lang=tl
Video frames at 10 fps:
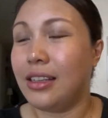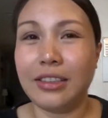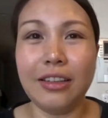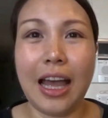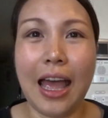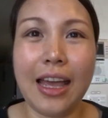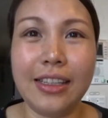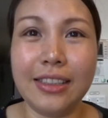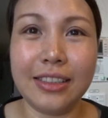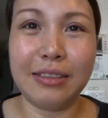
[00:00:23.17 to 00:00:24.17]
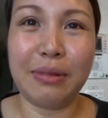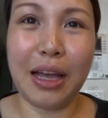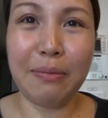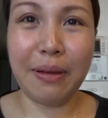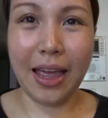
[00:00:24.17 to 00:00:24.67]
So guys,
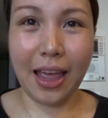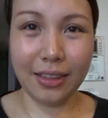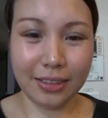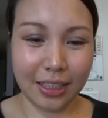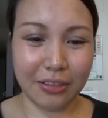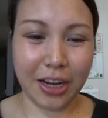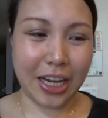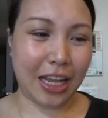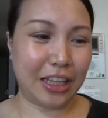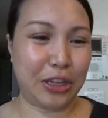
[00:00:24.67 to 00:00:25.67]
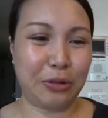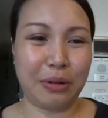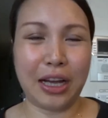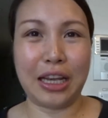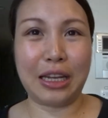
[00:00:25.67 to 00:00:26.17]
mga Bex, itry natin yung
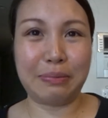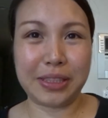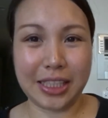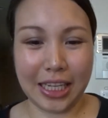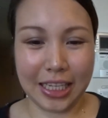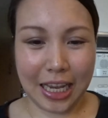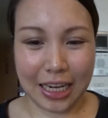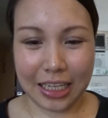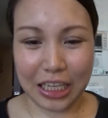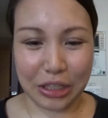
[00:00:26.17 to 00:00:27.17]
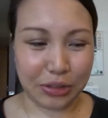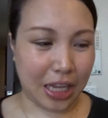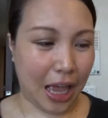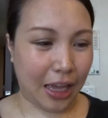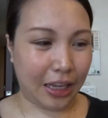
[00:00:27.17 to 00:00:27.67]
mga lipstick na nandito
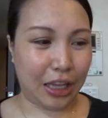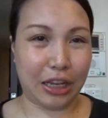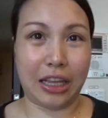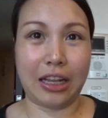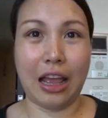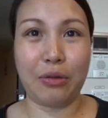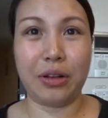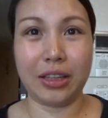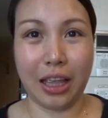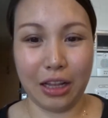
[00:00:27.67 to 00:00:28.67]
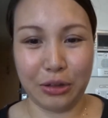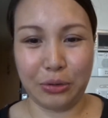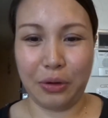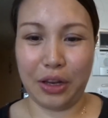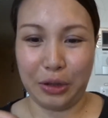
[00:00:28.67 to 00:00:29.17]
sa akin and I will tell
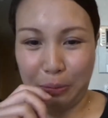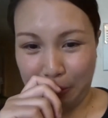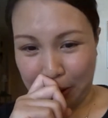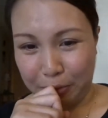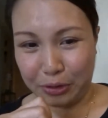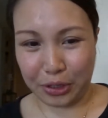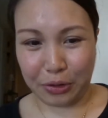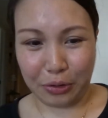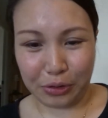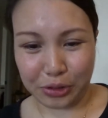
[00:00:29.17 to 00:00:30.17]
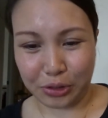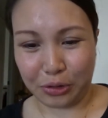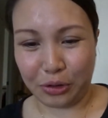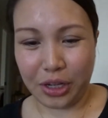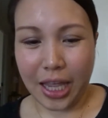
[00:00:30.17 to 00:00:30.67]
you kung ano yung favorite ko
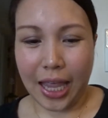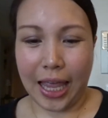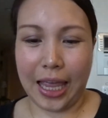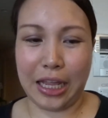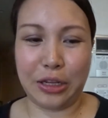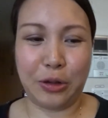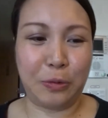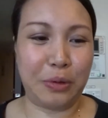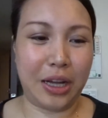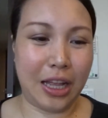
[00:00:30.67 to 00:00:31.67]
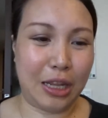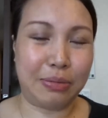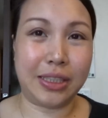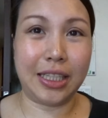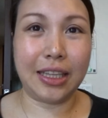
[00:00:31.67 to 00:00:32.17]
also and yung mga
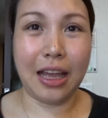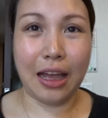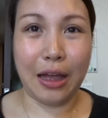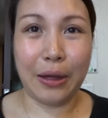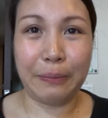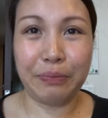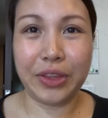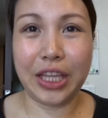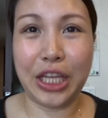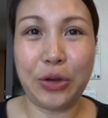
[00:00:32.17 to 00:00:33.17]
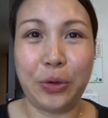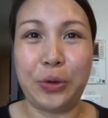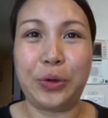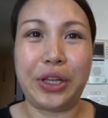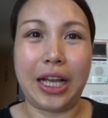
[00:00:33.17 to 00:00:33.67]
lipstick na hindi
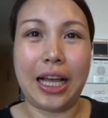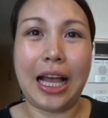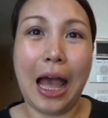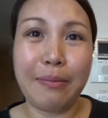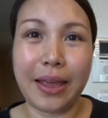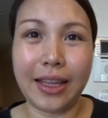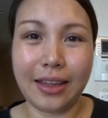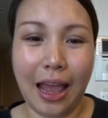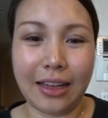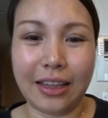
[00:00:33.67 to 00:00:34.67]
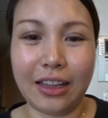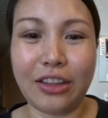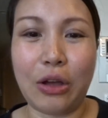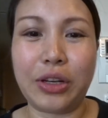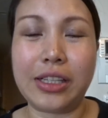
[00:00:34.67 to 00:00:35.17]
ko nagagamit until
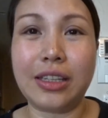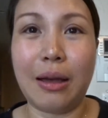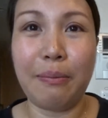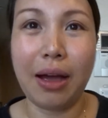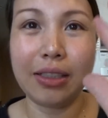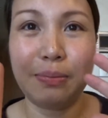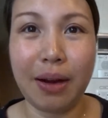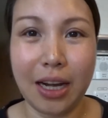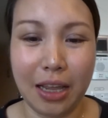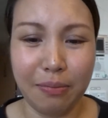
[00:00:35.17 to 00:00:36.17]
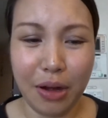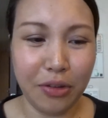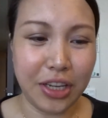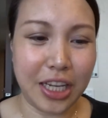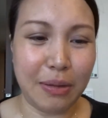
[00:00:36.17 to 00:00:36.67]
now nasa box pa rin pero
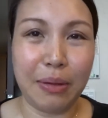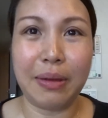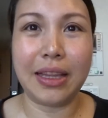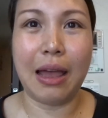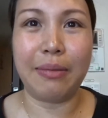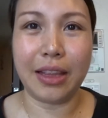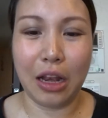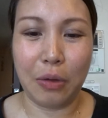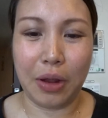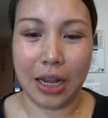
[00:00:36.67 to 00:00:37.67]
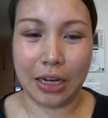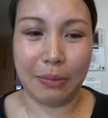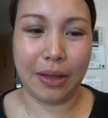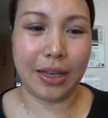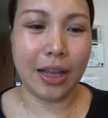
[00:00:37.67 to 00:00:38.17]
hindi naman madami, dalawa lang
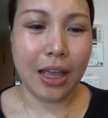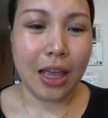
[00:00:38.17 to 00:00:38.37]
naman.